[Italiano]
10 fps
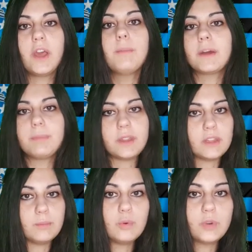per aprire
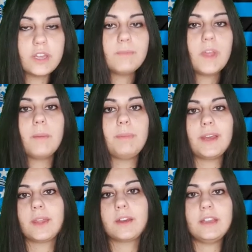i buchi,
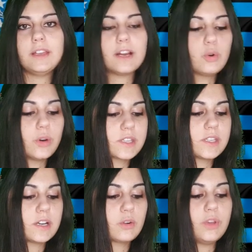per la
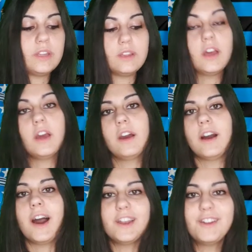corsa, quindi
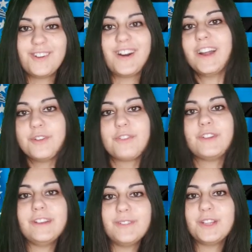hanno, hanno,
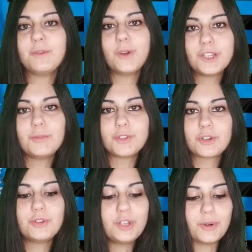effettivamente un ottimo
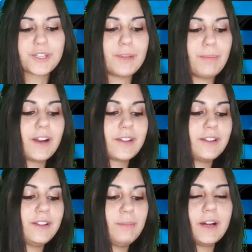gioco di corsa i, pa-
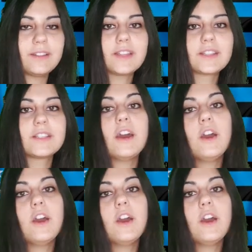i Panthers.